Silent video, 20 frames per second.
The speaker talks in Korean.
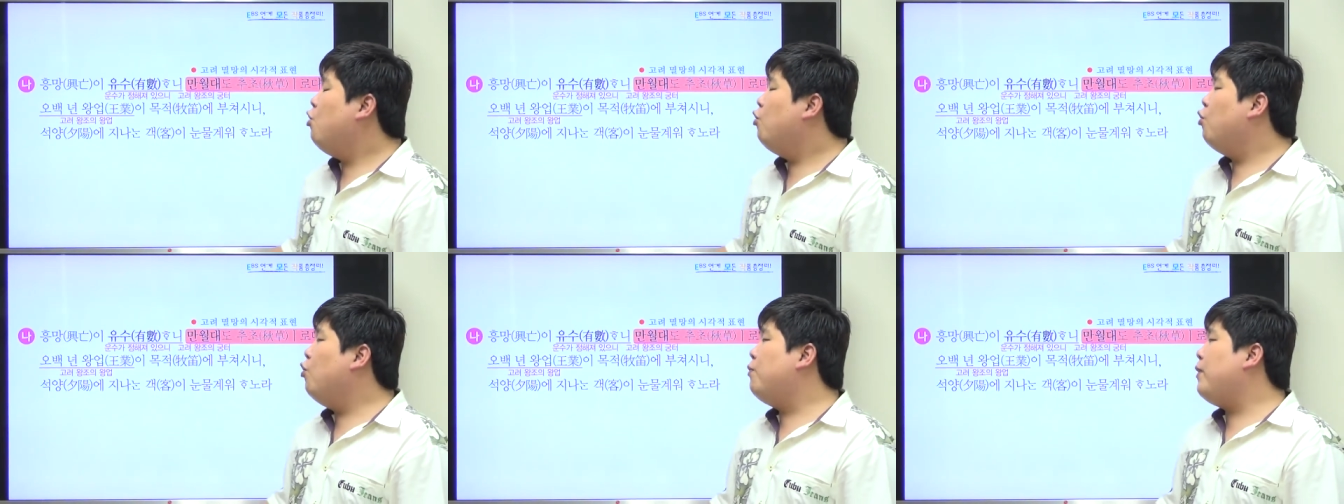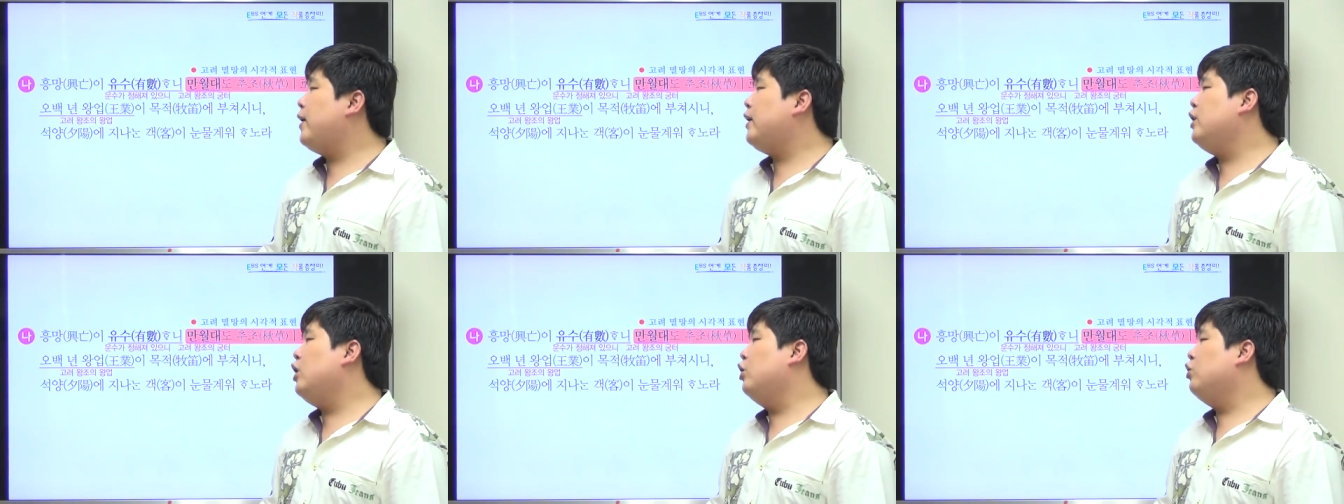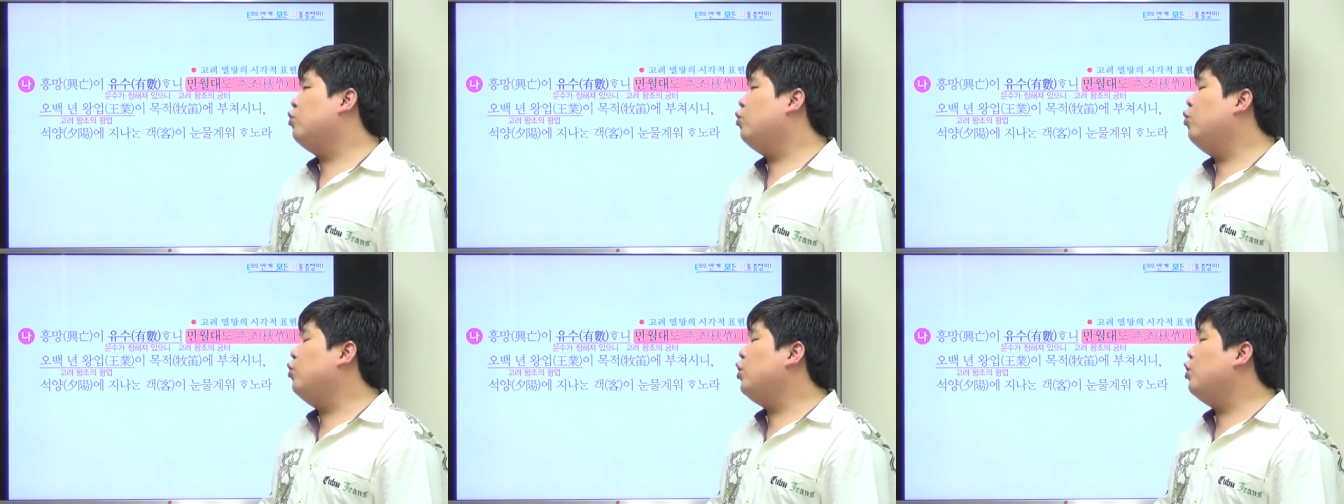
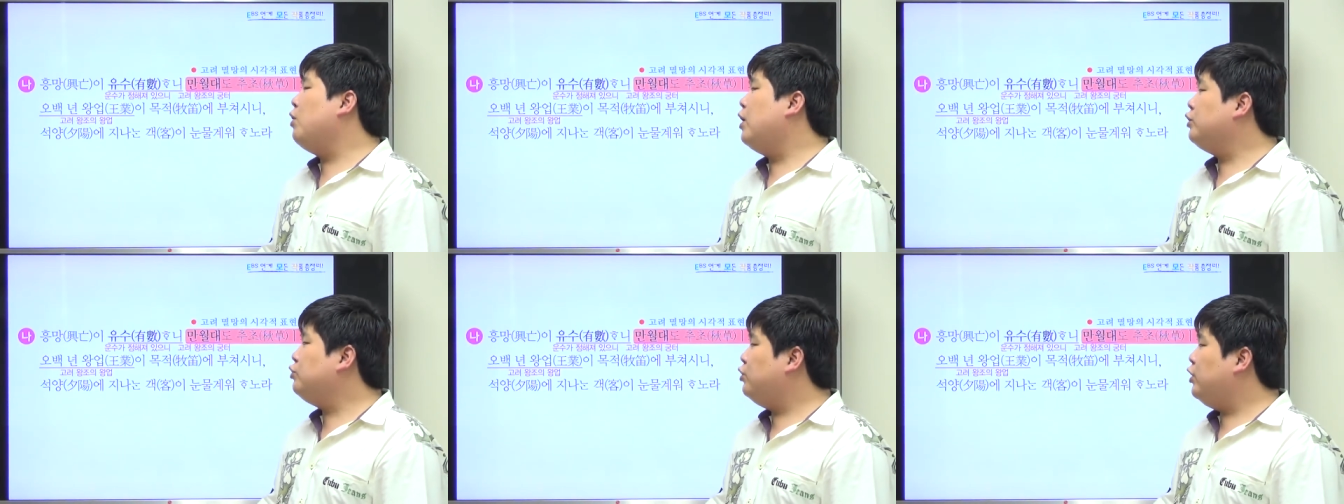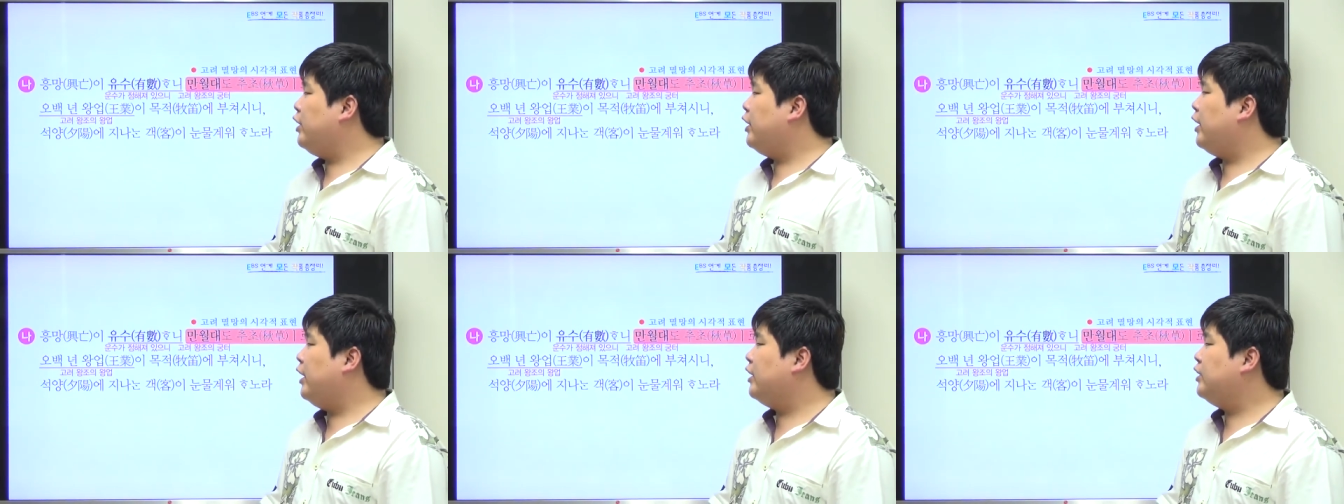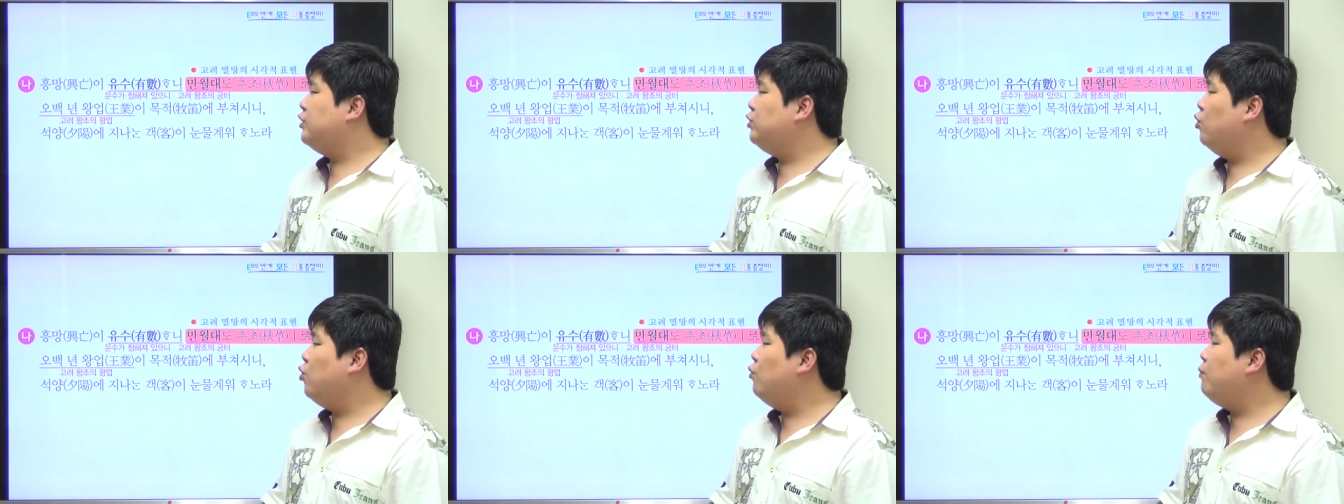500년 고려 왕조를
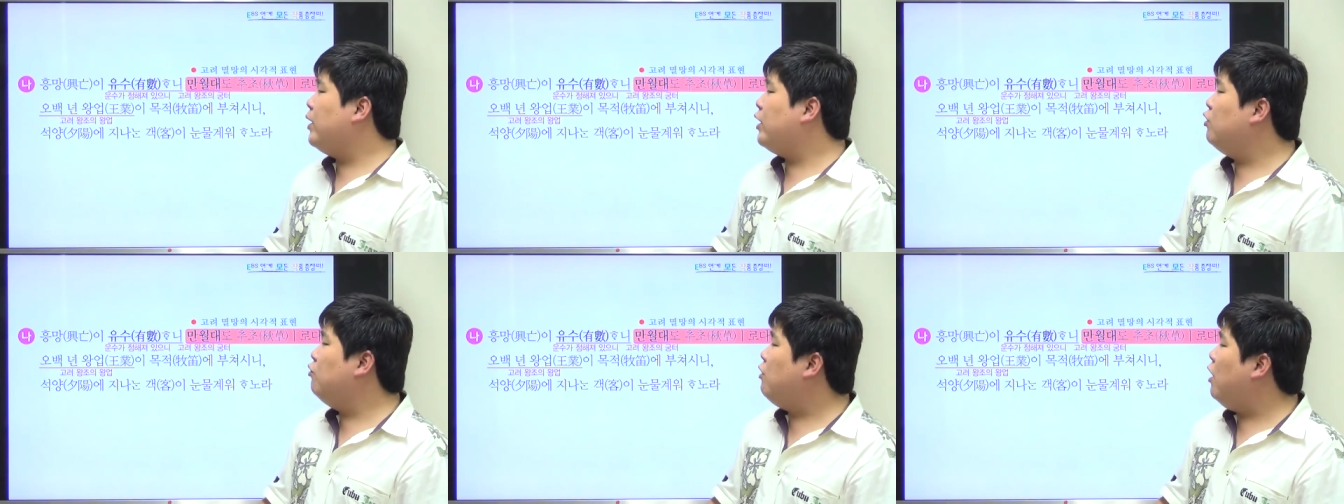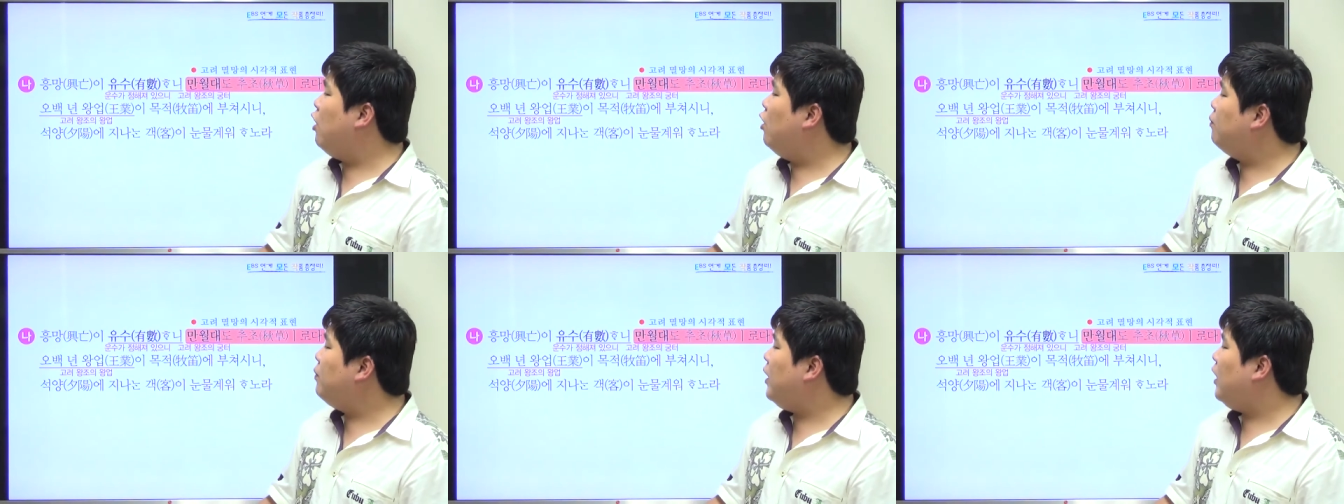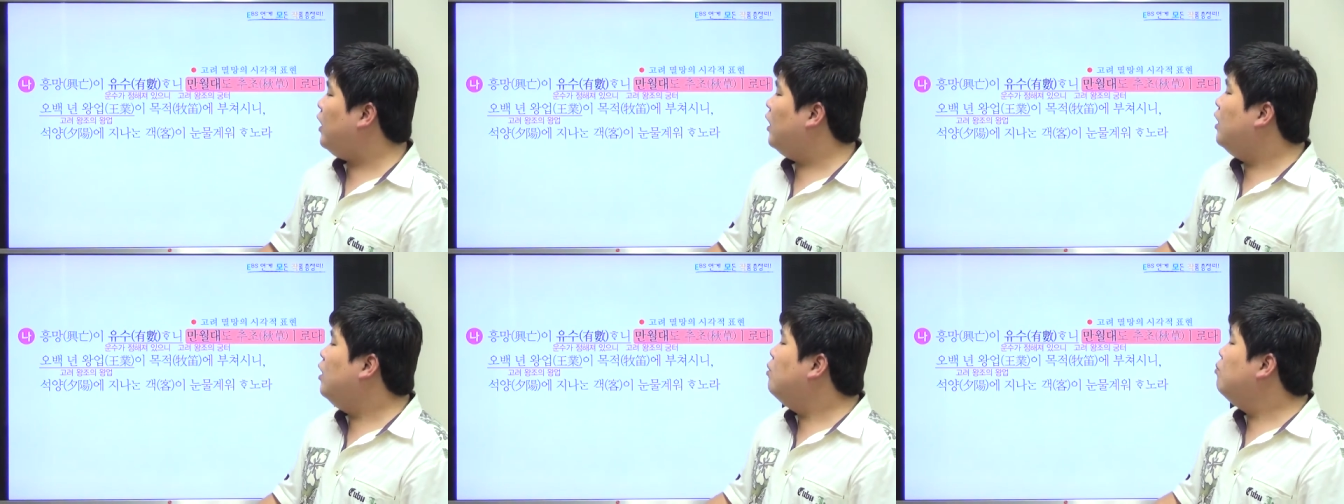얘기하겠죠. 500년
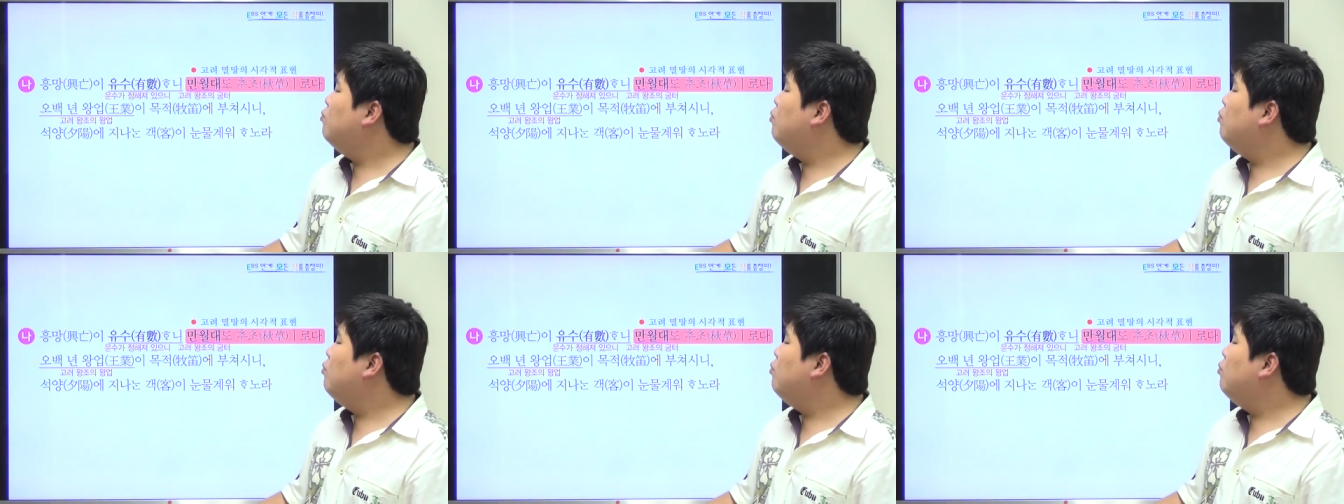왕업이